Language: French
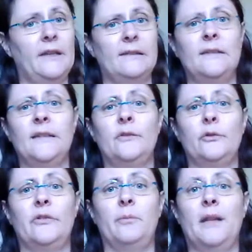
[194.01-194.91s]
Et ça, ça ne se
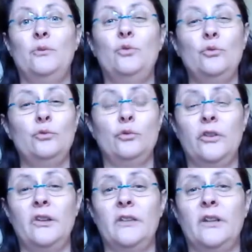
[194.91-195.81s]
fait pas du tout tout
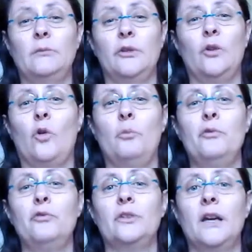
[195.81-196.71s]
seul. Ça va demander encore
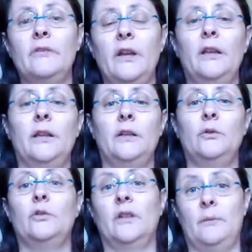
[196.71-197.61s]
plus de travail que
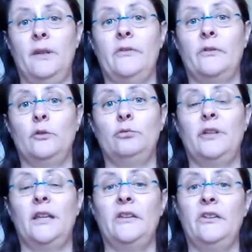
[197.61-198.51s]
d'en amener vers votre
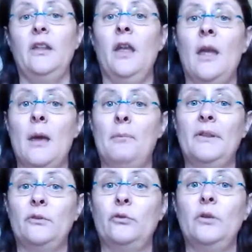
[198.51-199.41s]
boutique Etsy.
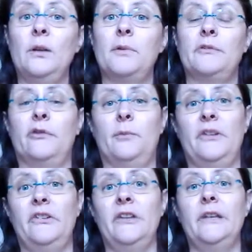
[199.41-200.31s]
Parce que sur la plateforme
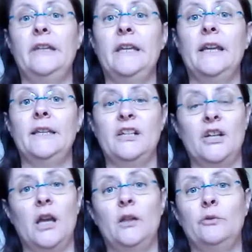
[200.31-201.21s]
Etsy, il y a
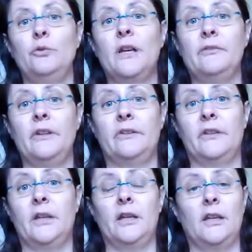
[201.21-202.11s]
déjà du trafic.
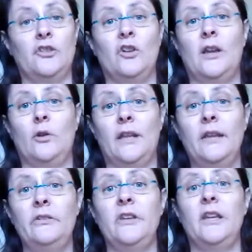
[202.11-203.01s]
C'est-à-dire que les gens la
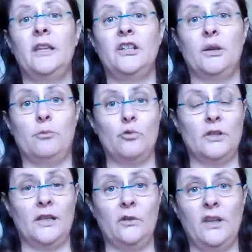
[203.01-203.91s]
connaissent et il y a déjà beaucoup de
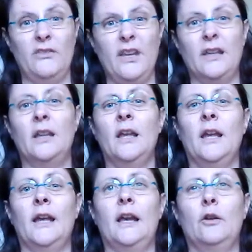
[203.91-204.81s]
clients qui viennent.
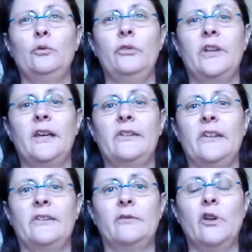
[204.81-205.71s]
Alors tout ce qui reste à
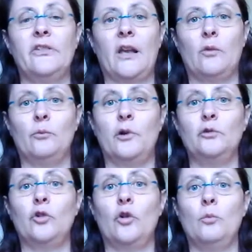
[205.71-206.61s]
savoir, c'est à
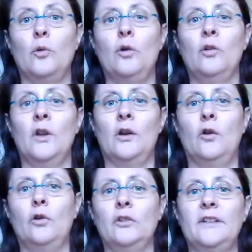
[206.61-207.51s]
comprendre comment
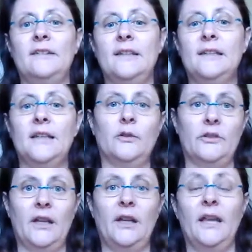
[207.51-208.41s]
orienter cette
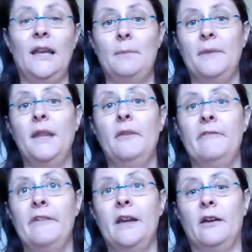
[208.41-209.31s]
clientèle et l'amener
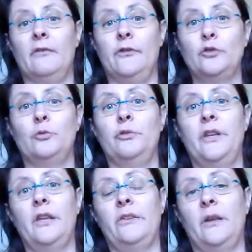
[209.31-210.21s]
vers votre
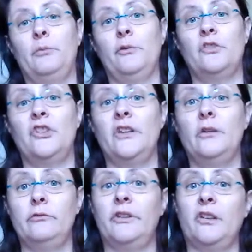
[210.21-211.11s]
boutique. Et c'est un peu ce que j'essaye de
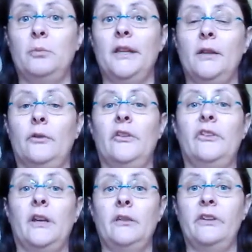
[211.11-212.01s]
vous expliquer dans ces
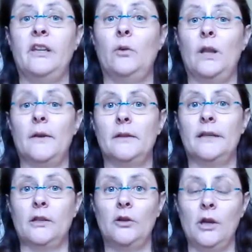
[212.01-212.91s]
séries de vidéos-là.
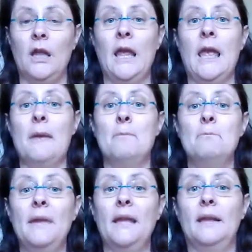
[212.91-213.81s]
D'accord
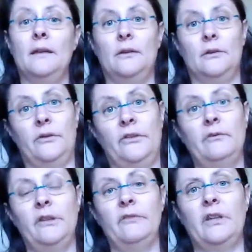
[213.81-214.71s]
Mais euh, si
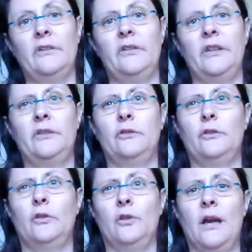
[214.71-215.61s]
vous avez un site
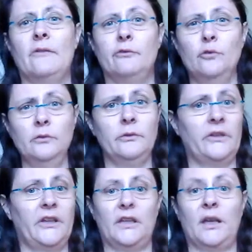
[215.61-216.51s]
euh, à vous, ce
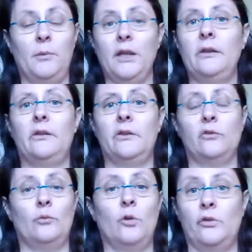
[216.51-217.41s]
qui est très bien, et c'est ce
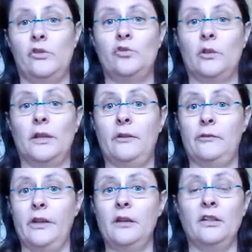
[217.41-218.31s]
que moi aussi je suis en train de
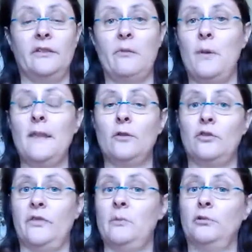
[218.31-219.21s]
faire, ça ne veut pas dire que
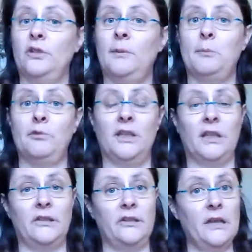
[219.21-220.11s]
je vais abandonner mes boutiques
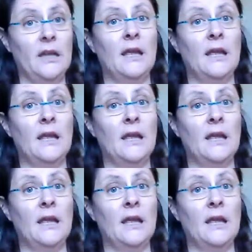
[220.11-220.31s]
Etsy.